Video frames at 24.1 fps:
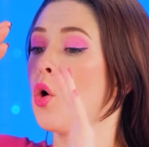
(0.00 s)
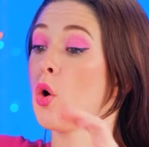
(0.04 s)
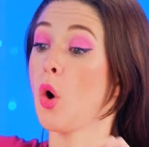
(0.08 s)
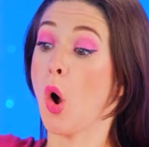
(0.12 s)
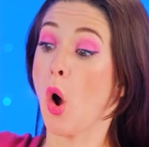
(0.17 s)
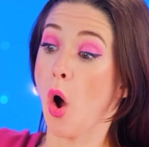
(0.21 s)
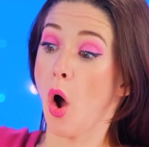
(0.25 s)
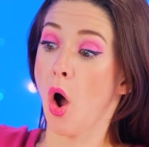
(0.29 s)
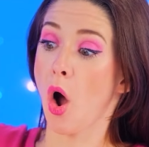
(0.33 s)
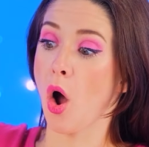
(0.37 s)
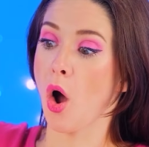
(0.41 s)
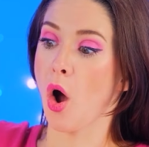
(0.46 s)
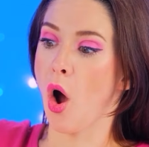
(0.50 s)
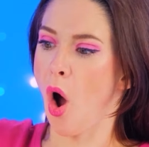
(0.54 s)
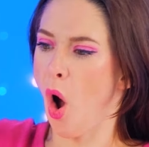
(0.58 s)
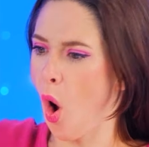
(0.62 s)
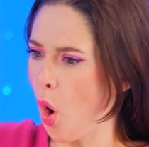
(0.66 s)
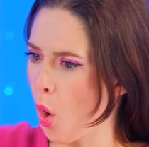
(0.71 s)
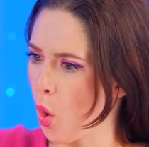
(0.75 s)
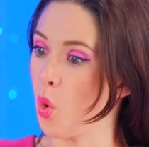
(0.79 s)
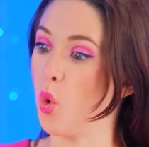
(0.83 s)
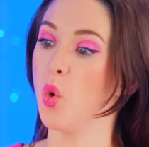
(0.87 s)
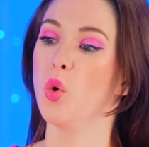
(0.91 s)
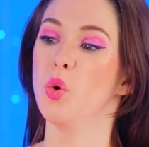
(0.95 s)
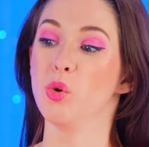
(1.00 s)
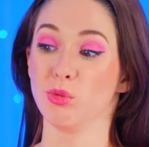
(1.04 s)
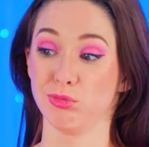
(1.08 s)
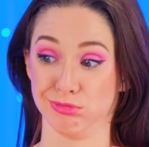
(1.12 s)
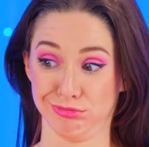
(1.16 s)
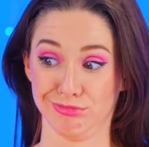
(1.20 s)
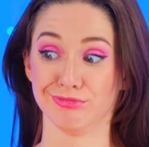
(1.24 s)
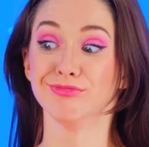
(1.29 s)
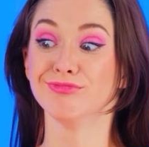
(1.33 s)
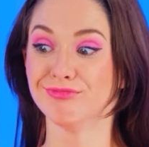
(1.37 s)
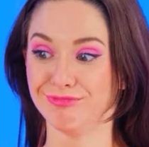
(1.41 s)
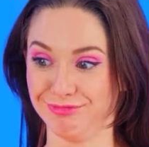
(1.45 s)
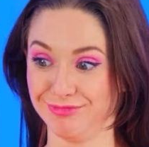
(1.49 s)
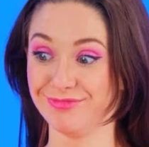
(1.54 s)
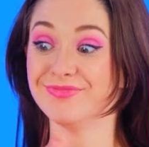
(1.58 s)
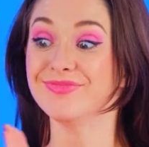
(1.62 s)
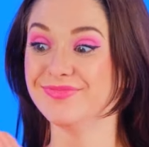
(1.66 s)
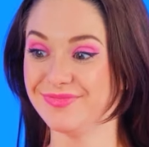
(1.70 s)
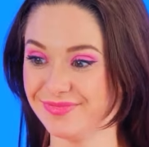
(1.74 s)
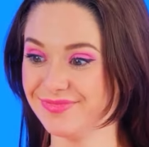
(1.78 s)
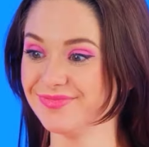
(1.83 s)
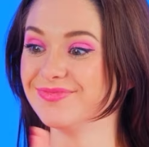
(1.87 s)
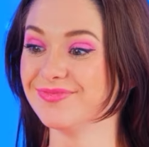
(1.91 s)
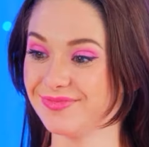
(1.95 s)
पर नहीं वाह
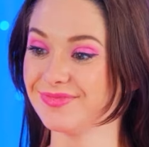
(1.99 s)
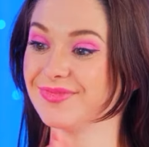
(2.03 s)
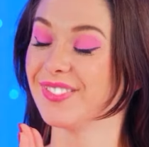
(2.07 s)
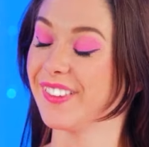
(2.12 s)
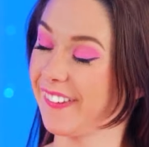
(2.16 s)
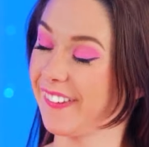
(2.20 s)
क्या